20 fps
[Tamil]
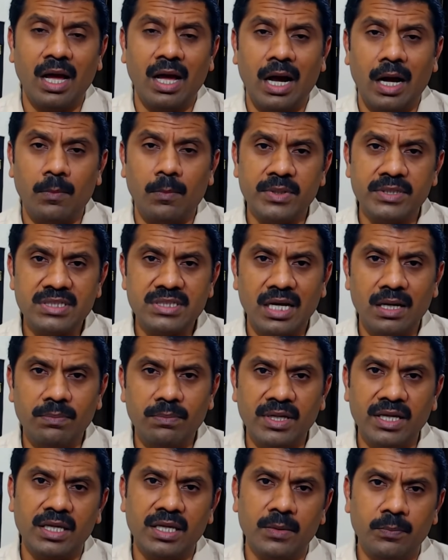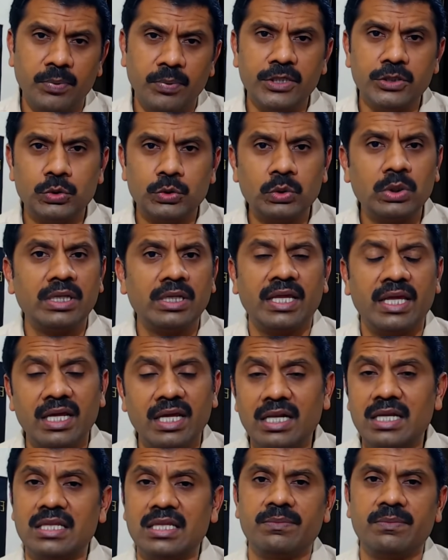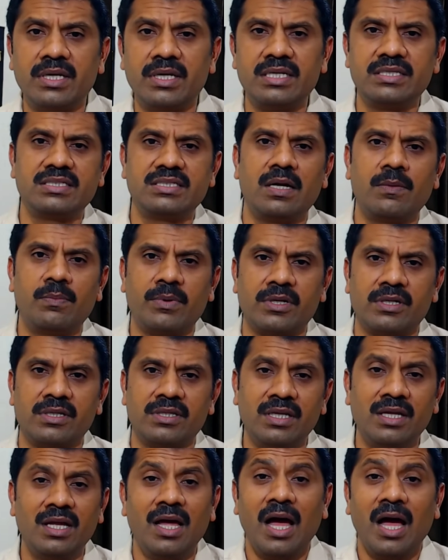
அப்படி சாப்பிட்டா எப்படி சுகர் ஏறாத மாதிரி சாப்பிட்றது